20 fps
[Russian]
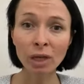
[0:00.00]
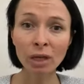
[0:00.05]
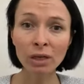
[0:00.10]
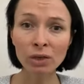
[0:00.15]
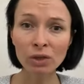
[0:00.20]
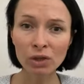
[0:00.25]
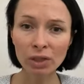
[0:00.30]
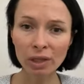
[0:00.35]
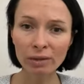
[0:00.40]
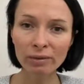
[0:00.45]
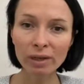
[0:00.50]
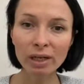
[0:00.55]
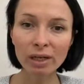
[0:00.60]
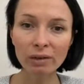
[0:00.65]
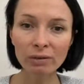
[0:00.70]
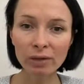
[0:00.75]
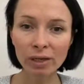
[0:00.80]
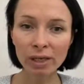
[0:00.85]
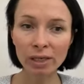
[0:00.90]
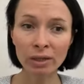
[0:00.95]
Э, человек
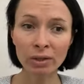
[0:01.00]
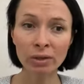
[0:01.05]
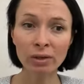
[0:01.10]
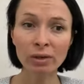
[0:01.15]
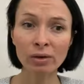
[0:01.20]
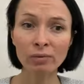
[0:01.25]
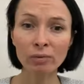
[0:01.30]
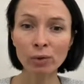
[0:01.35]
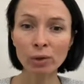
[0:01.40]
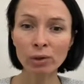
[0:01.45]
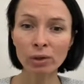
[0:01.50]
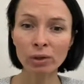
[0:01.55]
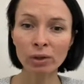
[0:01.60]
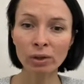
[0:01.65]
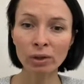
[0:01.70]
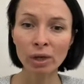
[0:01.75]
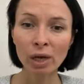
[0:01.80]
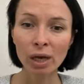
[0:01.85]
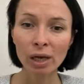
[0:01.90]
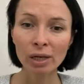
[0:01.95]
говорит, э, вот
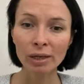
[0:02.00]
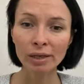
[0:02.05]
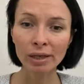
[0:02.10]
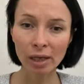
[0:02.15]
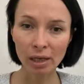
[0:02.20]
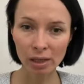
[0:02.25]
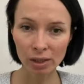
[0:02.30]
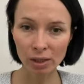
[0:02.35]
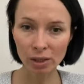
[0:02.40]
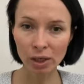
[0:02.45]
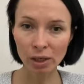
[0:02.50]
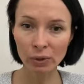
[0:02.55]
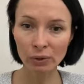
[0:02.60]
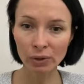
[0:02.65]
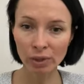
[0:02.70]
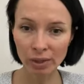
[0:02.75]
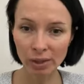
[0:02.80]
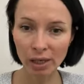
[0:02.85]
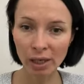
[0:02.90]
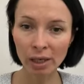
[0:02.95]
э, я рожаю
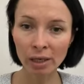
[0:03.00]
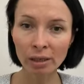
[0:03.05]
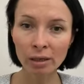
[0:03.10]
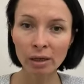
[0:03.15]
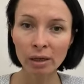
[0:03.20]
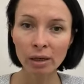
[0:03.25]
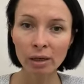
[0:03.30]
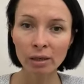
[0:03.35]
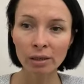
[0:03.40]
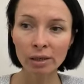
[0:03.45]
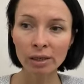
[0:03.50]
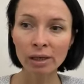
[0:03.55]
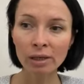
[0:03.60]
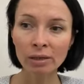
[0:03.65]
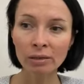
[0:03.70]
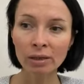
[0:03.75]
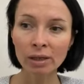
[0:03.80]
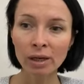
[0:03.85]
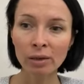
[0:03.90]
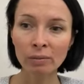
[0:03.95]
детей
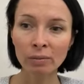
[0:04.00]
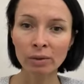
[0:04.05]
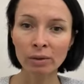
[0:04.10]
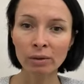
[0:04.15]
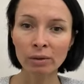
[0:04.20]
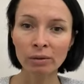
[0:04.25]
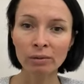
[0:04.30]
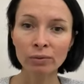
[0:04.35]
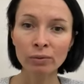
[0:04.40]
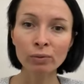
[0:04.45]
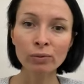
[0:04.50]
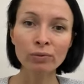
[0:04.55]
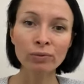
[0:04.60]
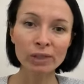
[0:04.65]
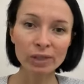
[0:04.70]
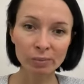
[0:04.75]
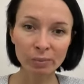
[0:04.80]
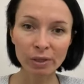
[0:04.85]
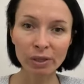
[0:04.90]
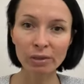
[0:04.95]
или там, ну,
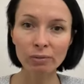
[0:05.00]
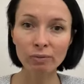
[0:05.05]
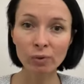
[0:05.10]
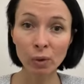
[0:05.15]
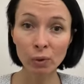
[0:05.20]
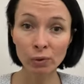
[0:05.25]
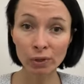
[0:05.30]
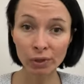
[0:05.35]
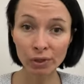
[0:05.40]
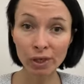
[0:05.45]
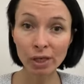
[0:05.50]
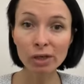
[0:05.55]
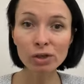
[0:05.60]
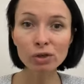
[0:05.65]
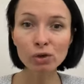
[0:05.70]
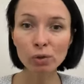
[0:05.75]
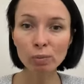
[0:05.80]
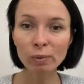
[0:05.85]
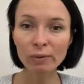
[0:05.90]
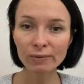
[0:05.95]
воспитываю детей,
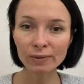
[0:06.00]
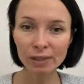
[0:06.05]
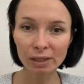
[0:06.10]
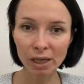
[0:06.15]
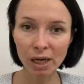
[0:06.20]
чтобы в